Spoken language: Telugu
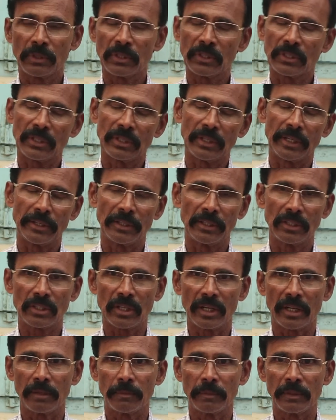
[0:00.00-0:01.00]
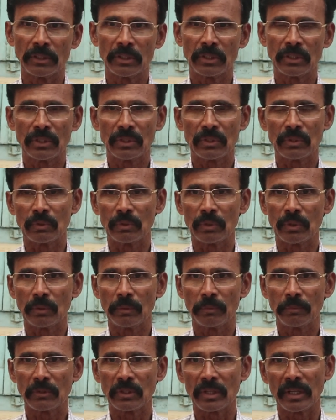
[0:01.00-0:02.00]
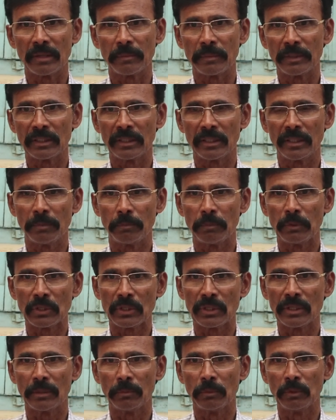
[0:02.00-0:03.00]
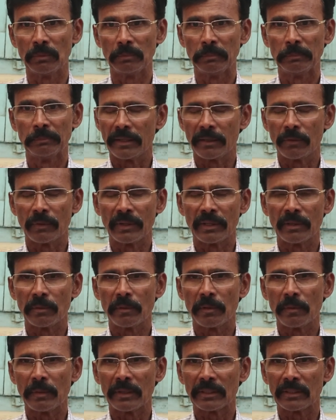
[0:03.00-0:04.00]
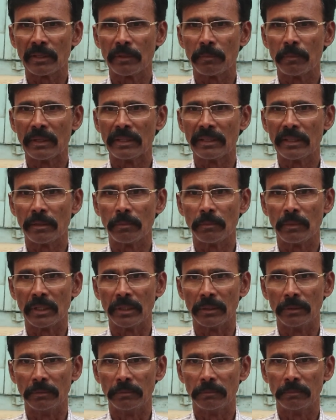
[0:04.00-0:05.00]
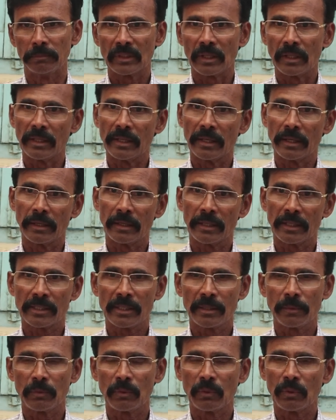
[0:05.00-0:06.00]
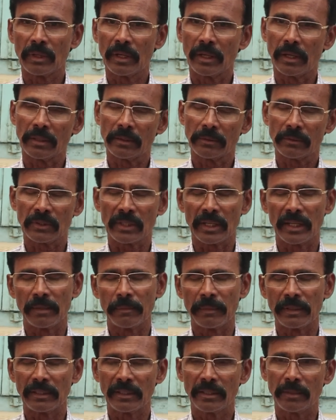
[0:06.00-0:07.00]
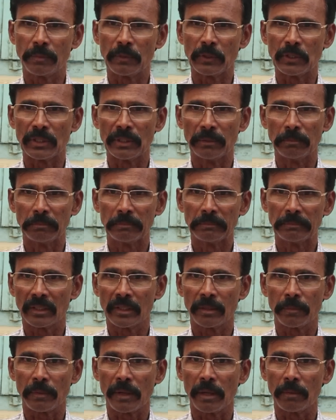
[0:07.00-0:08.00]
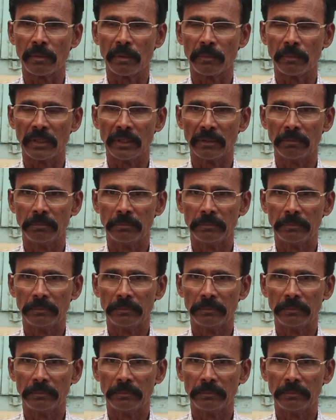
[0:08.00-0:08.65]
పెన్షన్లు అన్ని చాలా మందికి ఇస్తున్నారు చాలా మందికి ఇప్పించినాము ఇవ్వడంలో మాత్రం ఇబ్బంది ఏం లేదు కళ్యాణ లక్ష్యం కూడా చాలా మందికి ఇప్పించినాము అట్లా ప్రాబ్లం లేదు